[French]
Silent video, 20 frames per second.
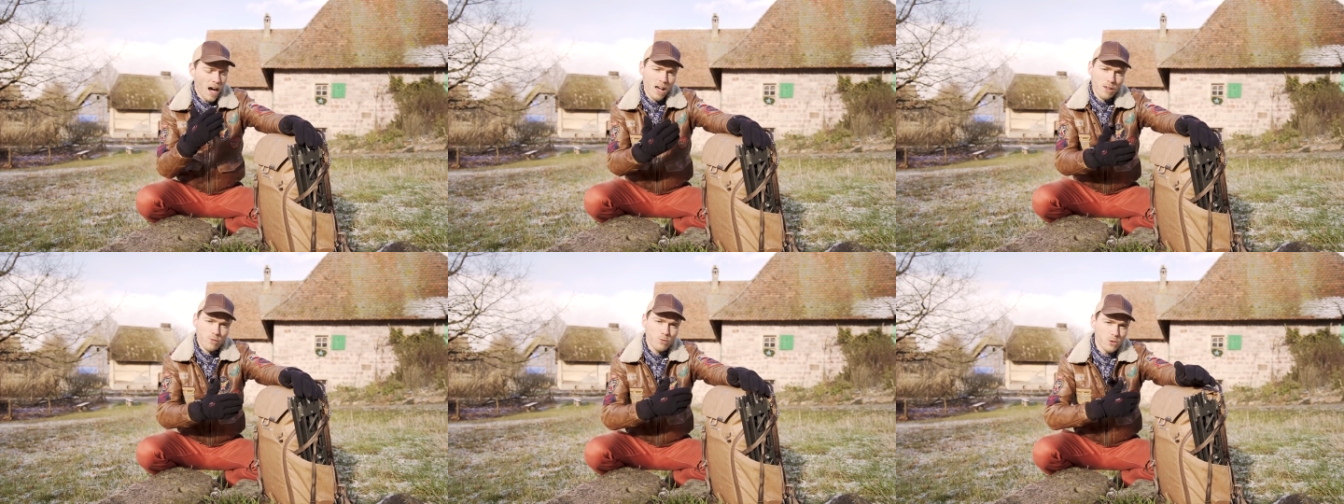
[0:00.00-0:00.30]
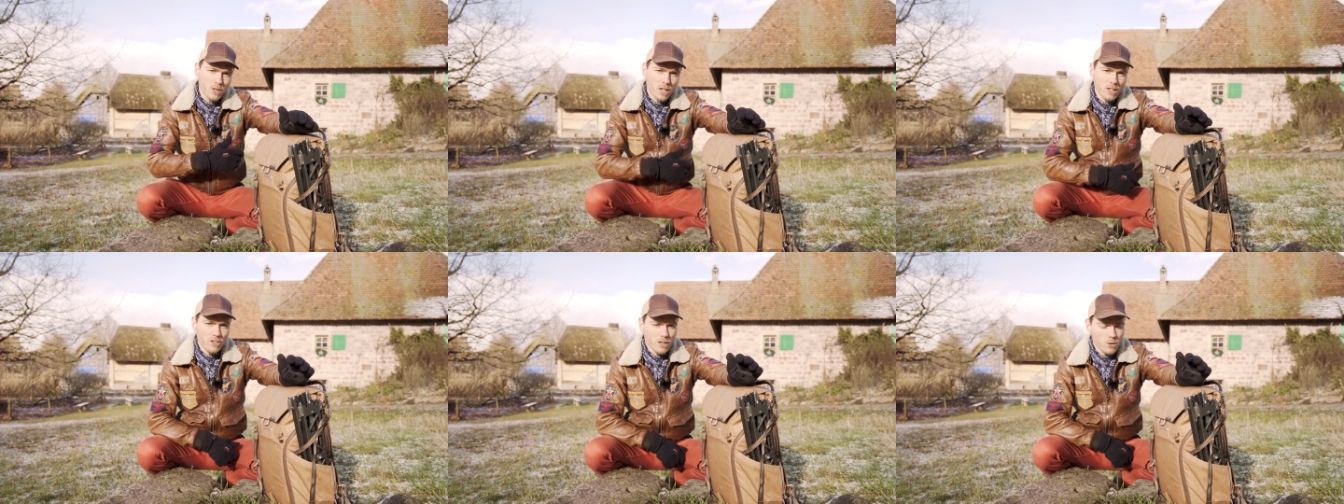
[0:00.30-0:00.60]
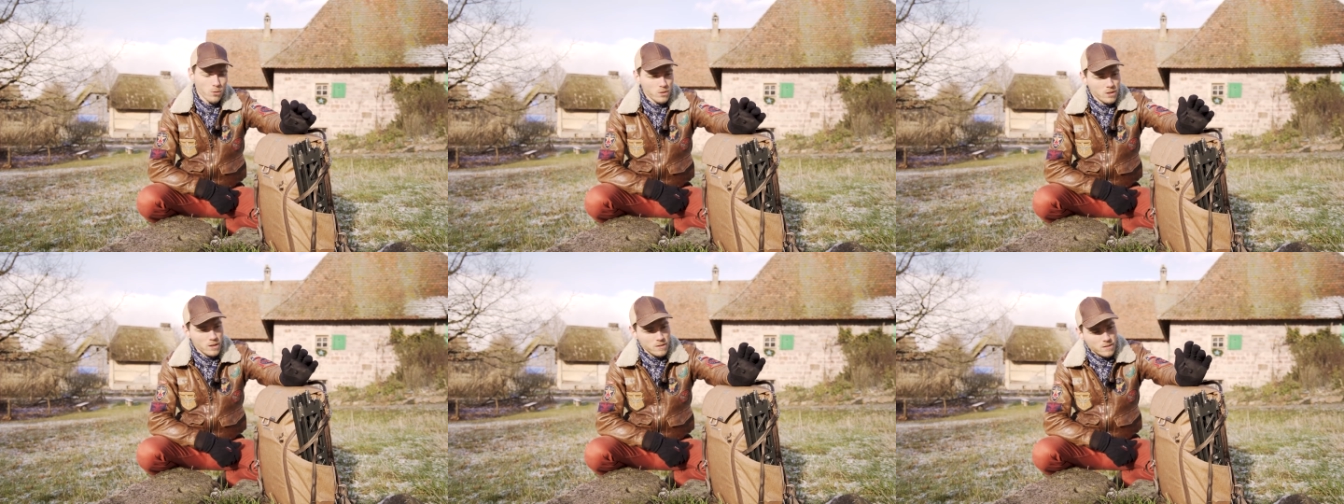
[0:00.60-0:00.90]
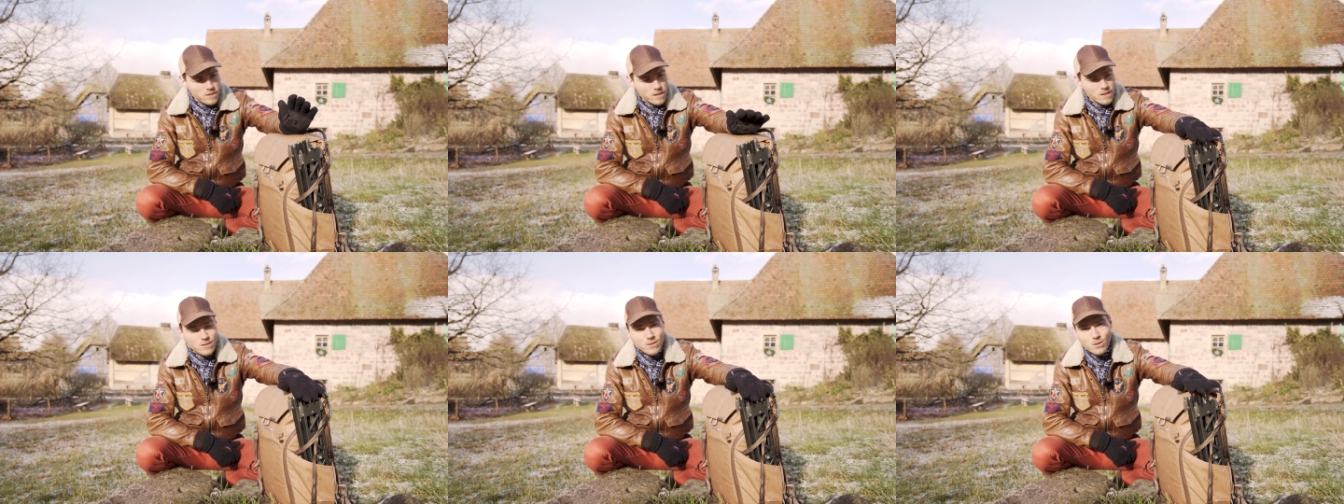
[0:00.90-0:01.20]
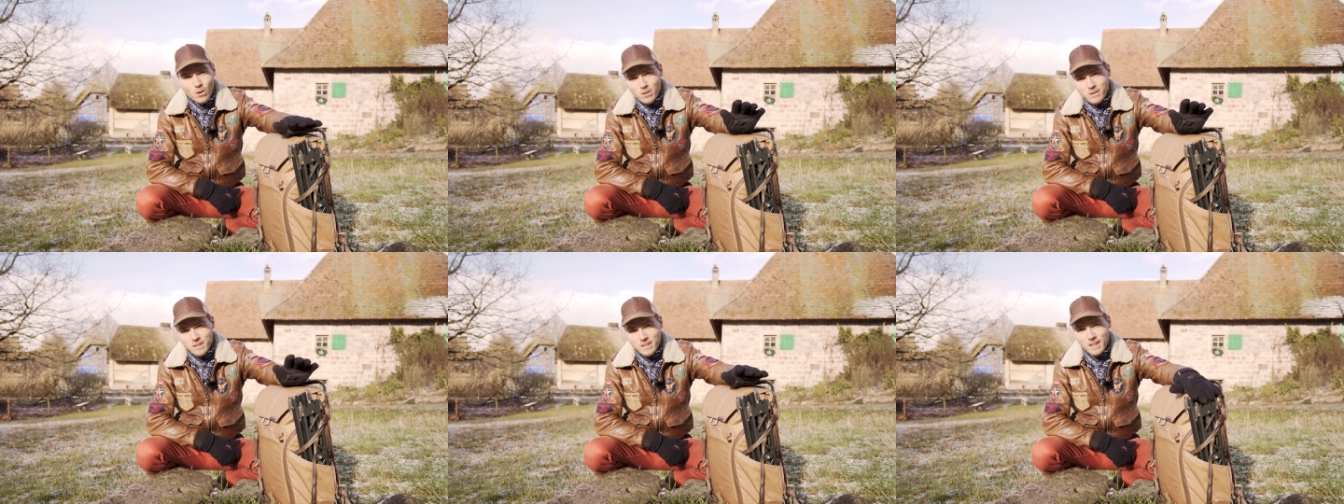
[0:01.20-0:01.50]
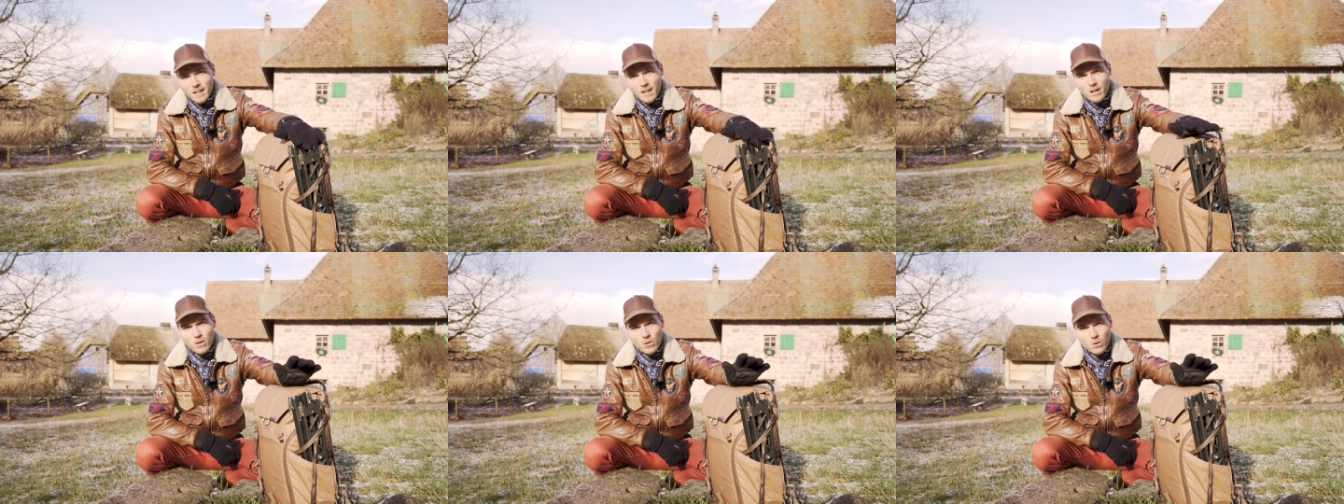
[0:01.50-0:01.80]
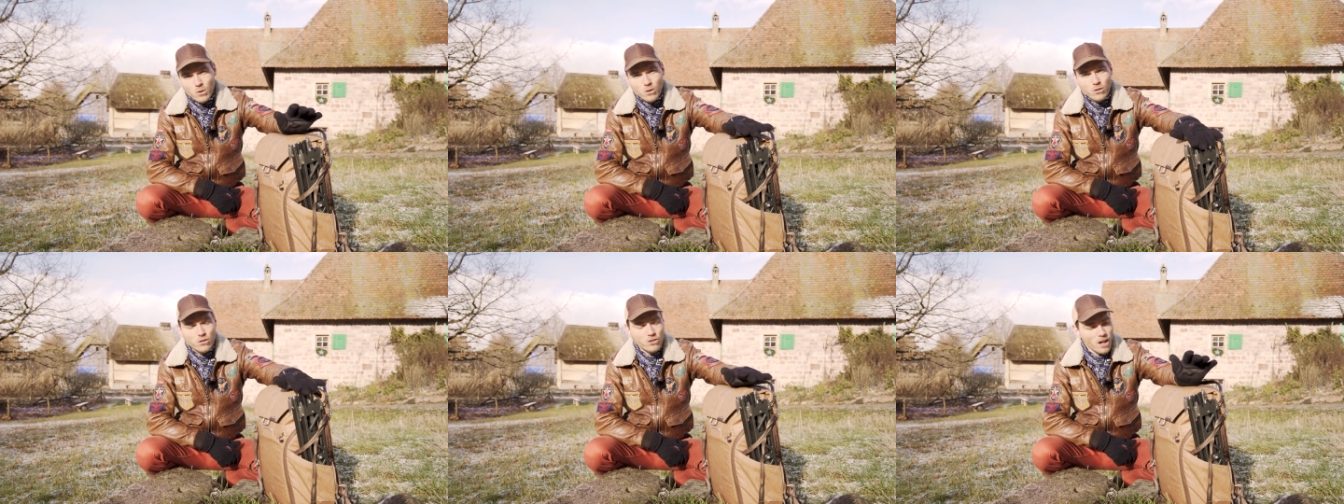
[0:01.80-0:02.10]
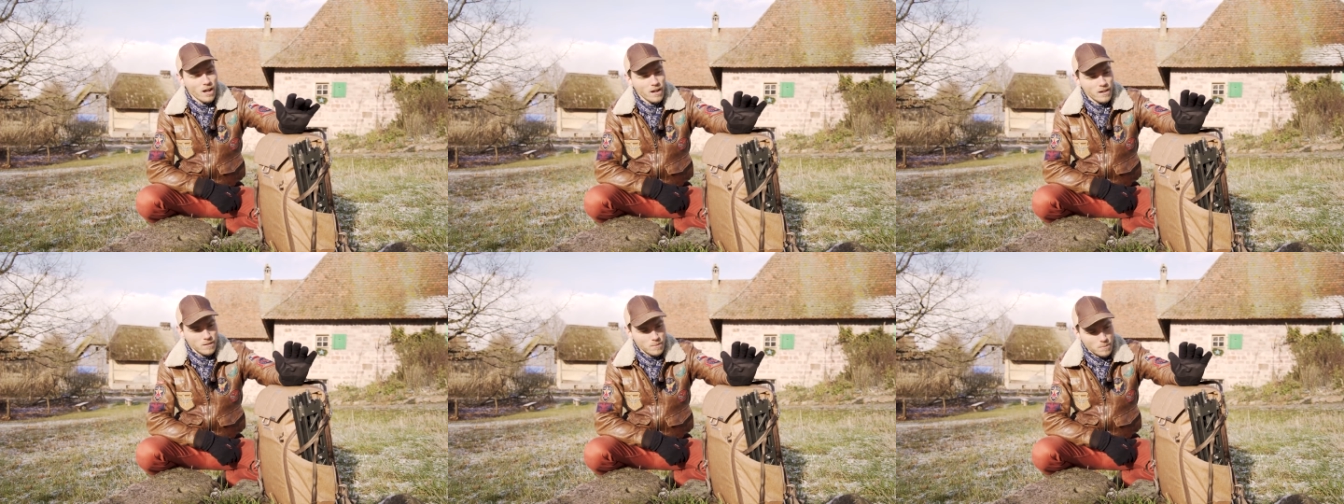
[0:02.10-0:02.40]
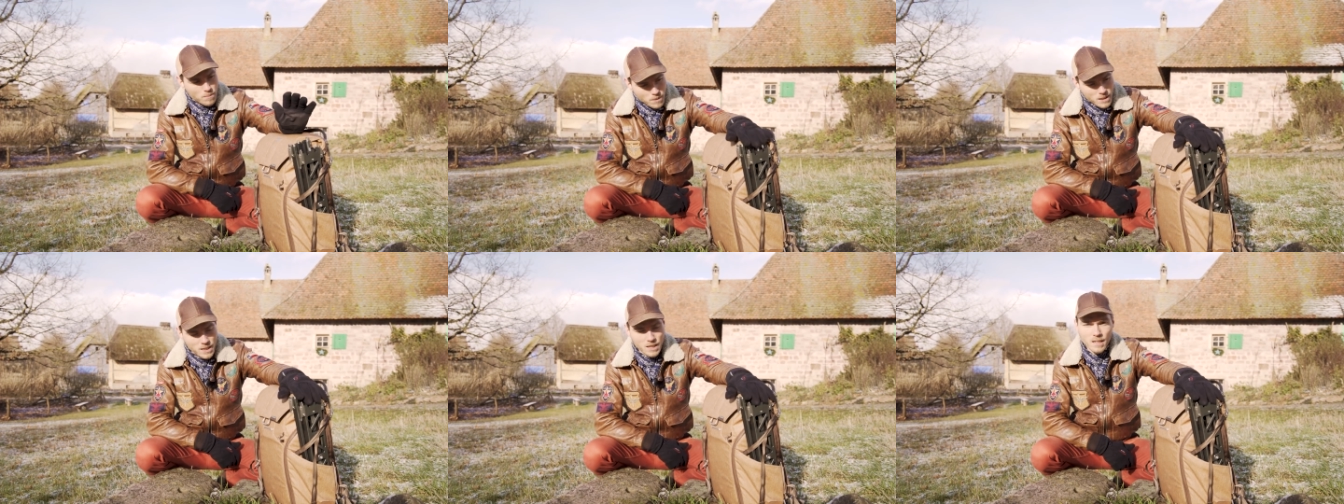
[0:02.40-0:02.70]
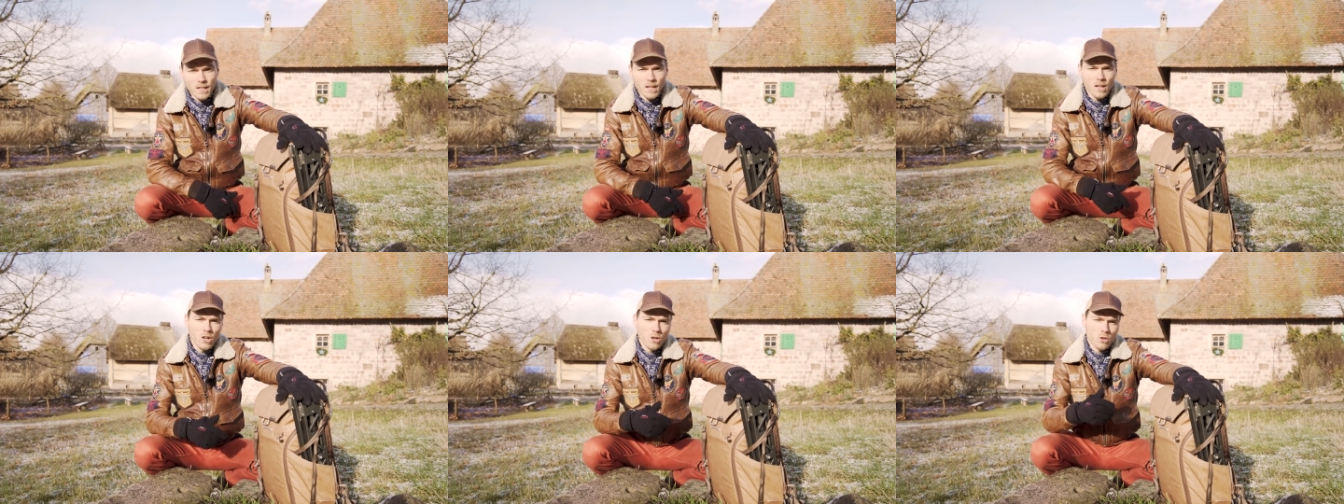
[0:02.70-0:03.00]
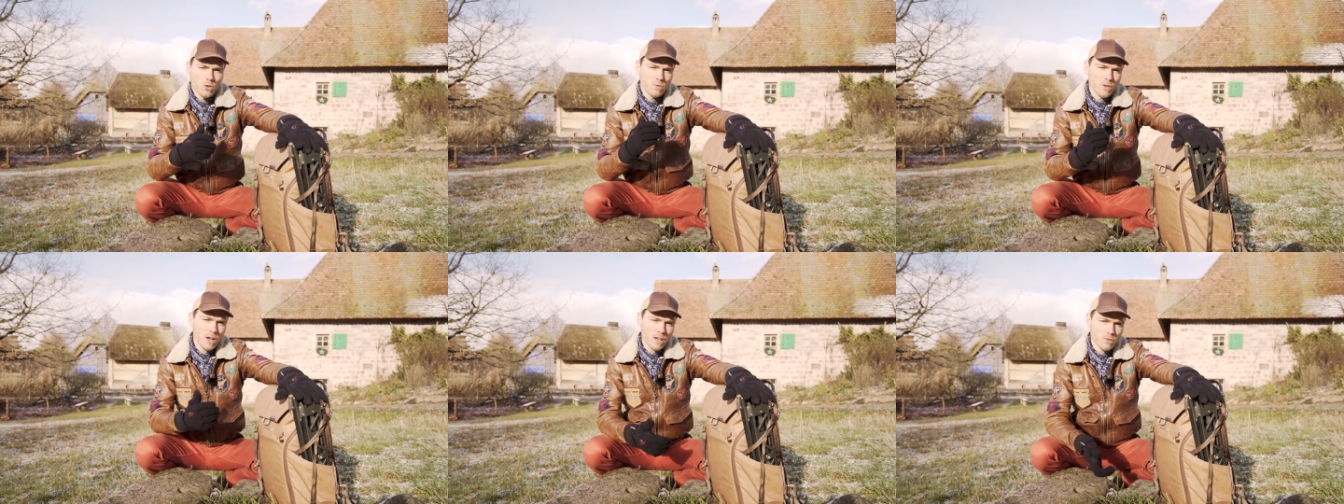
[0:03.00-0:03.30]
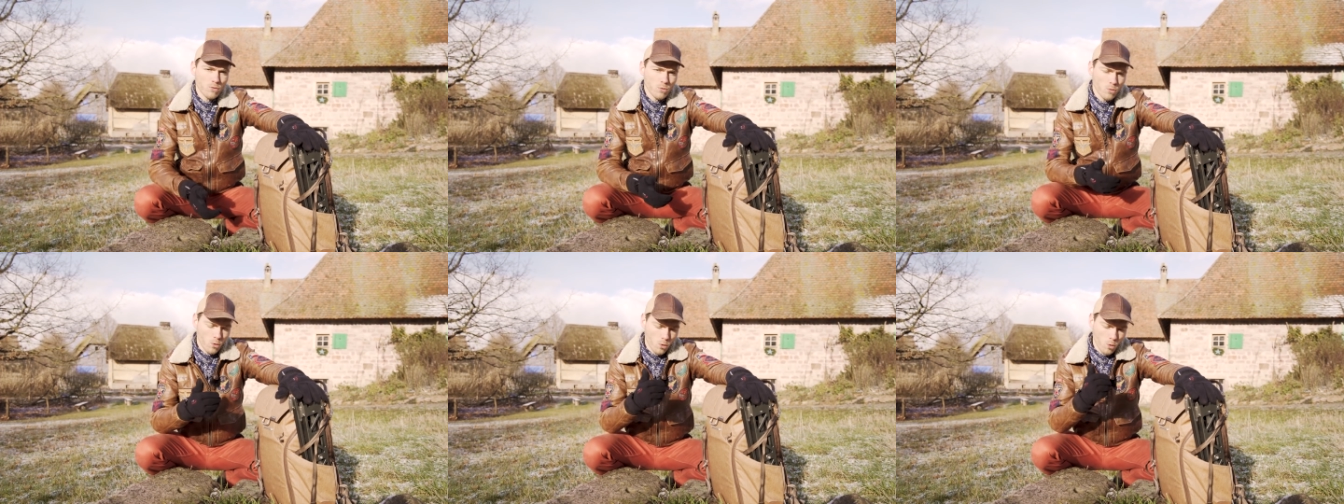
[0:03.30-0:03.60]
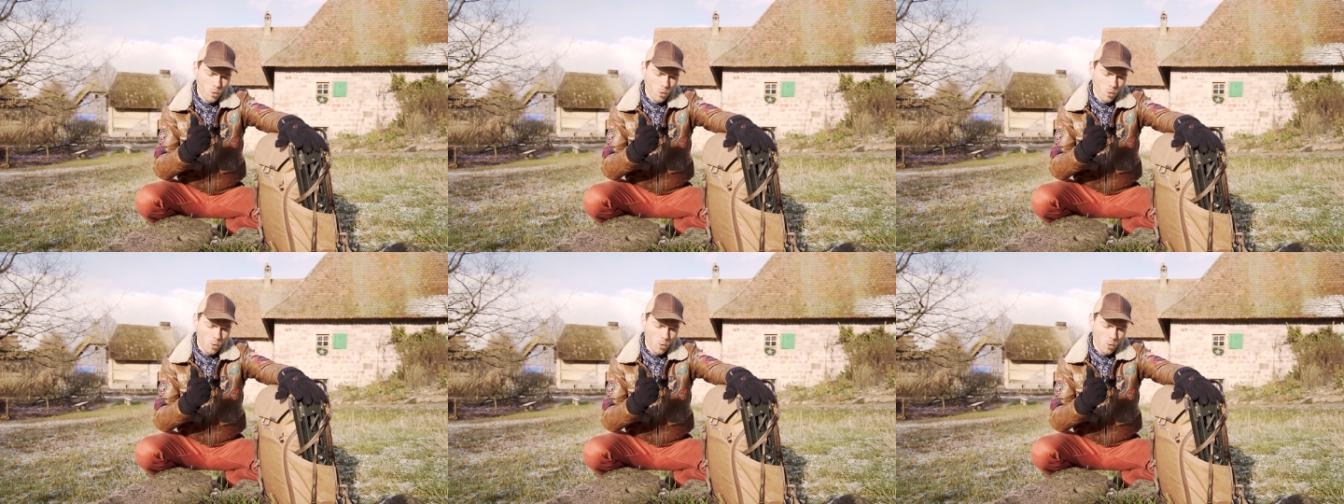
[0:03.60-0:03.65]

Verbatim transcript: iFootage a donc décidé de sortir le Shark Mini, une version